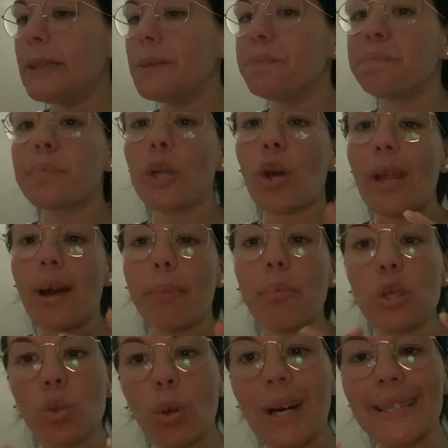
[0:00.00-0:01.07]
però ero
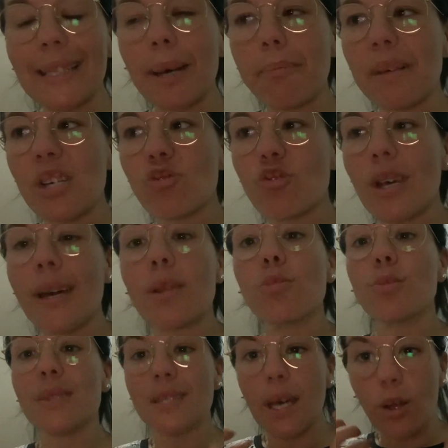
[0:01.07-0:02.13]
abituata a mangiare
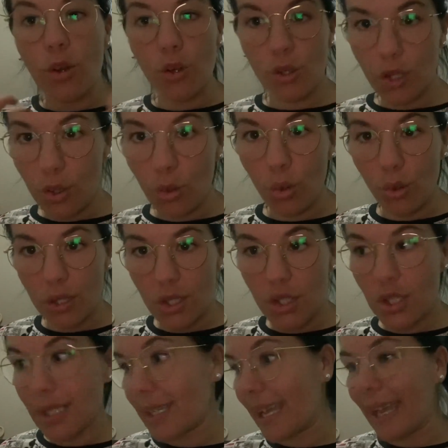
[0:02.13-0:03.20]
un sacco di
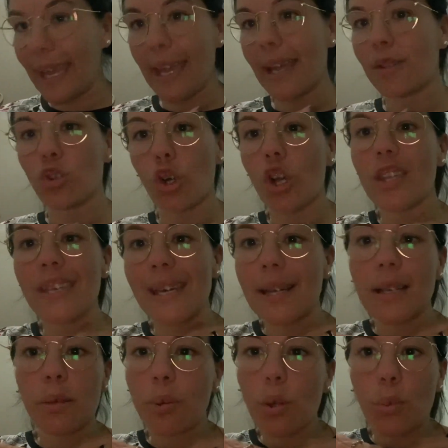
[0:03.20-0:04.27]
dolci e
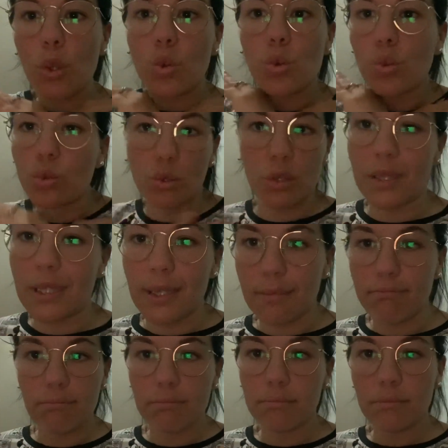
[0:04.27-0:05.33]
toglierli proprio tutti
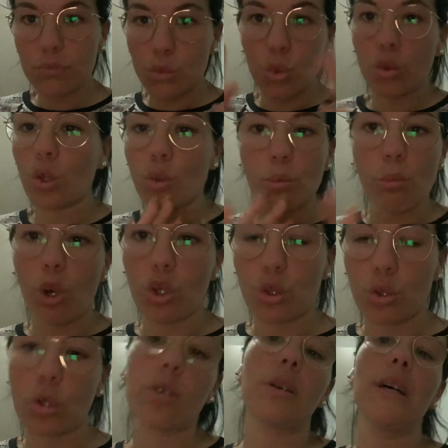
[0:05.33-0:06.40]
tutto il
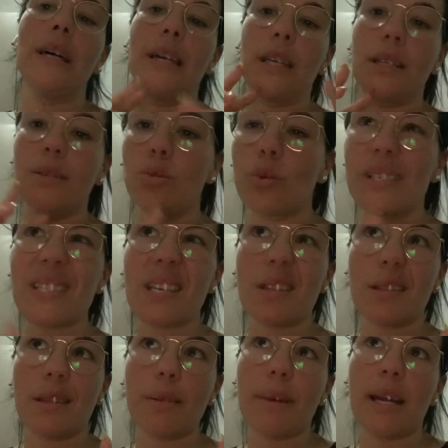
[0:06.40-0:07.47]
botto in due
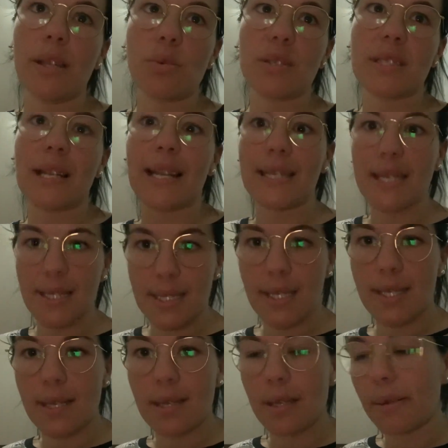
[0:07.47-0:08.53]
settimane questa è la terza
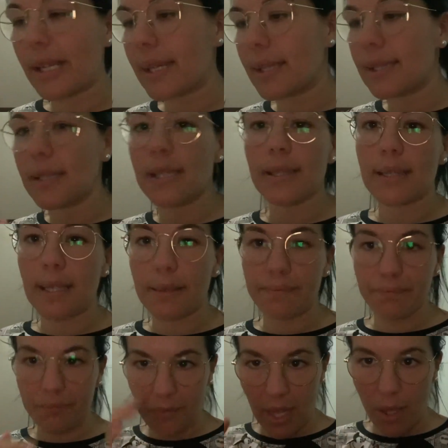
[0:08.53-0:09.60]
settimana di
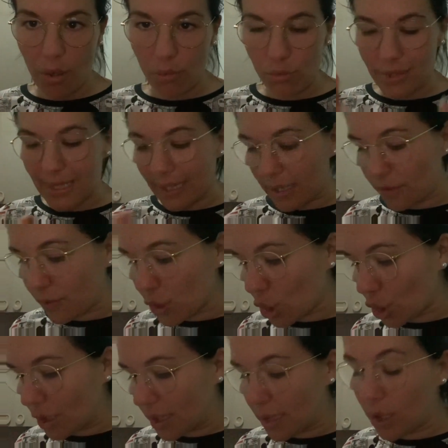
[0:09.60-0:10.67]
dieta è un
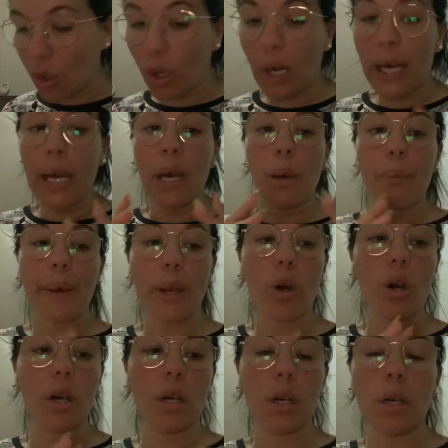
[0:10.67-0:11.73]
sacrificio di Dio
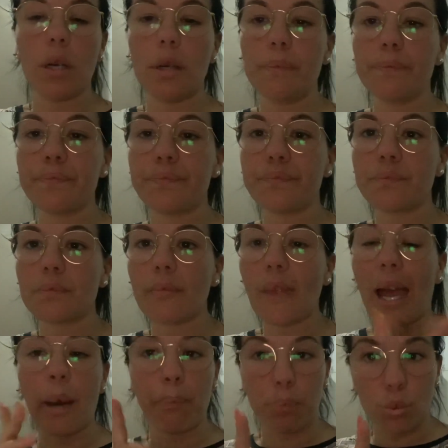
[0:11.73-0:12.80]
però ehm,
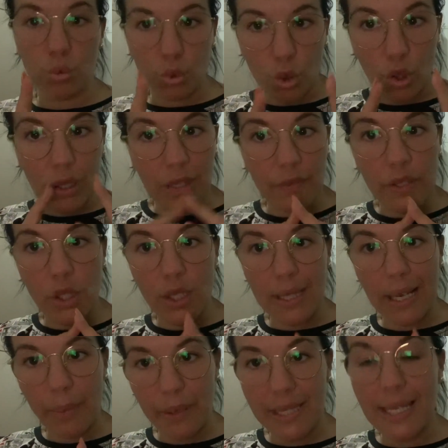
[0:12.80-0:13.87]
appunto il video
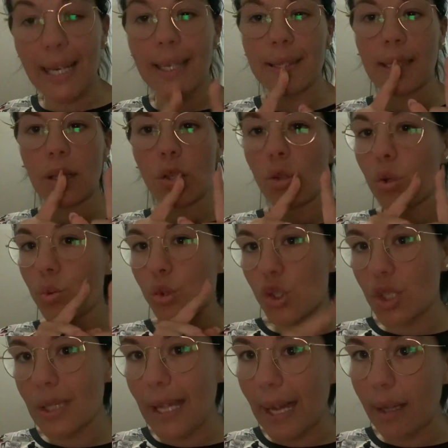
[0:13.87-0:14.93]
della pesata non
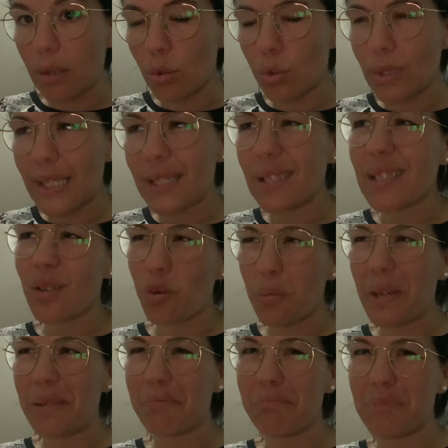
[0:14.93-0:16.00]
uscirà lunedì
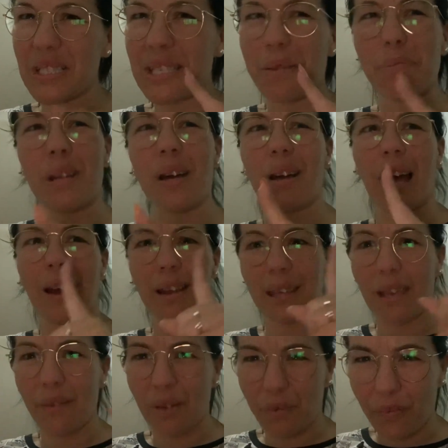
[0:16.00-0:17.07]
come mi sembra anche
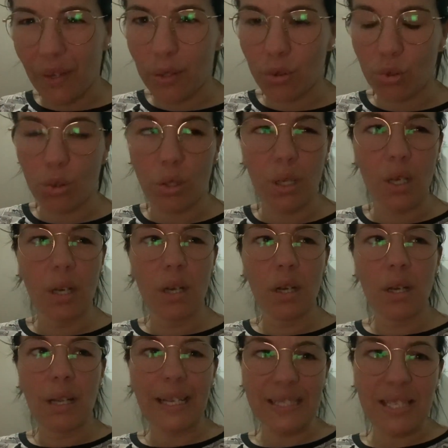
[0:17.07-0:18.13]
aver fatto
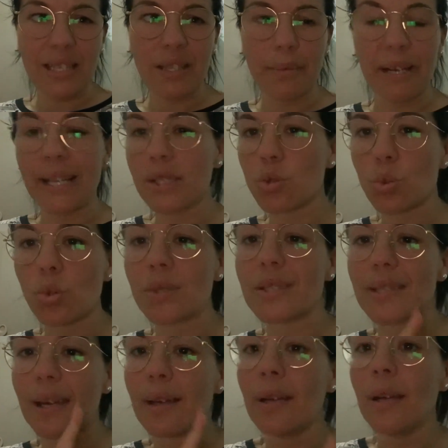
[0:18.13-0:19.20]
la settimana
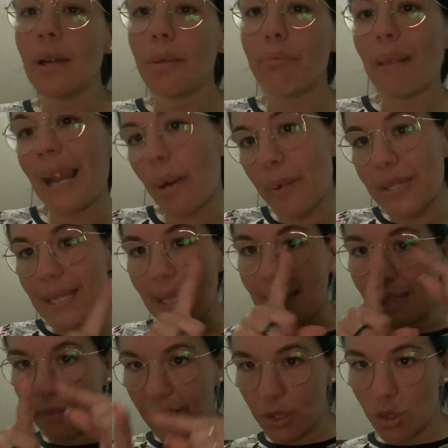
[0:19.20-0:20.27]
scorsa, ma la pesata
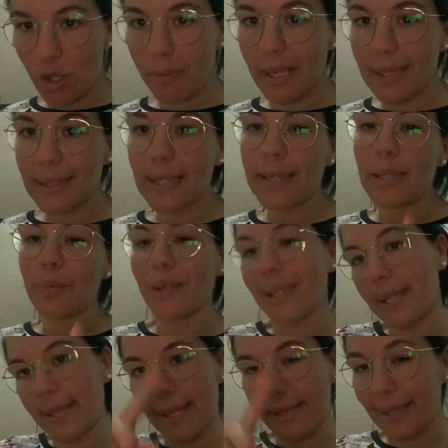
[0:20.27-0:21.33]
la faccio il martedì
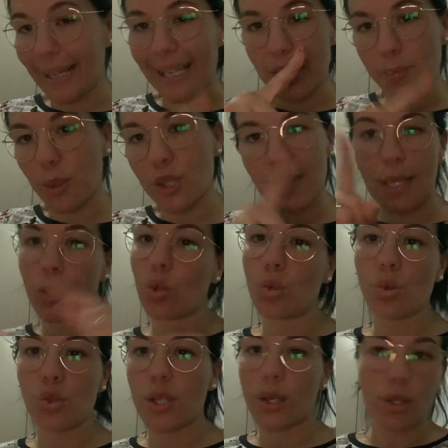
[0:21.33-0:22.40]
perché eh, ha spostato di
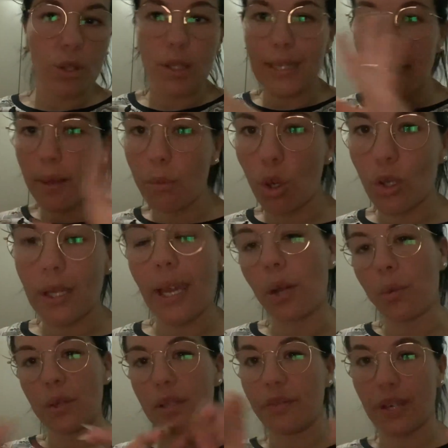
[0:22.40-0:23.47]
un giorno Demon e
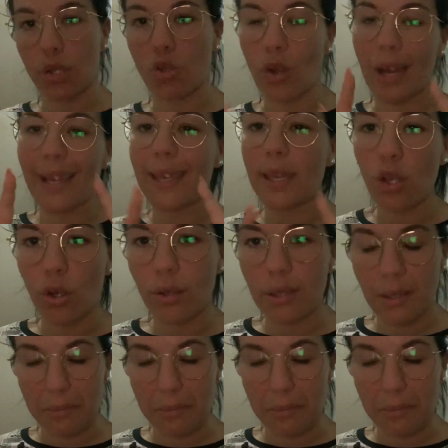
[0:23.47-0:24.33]
quindi faccio anche io il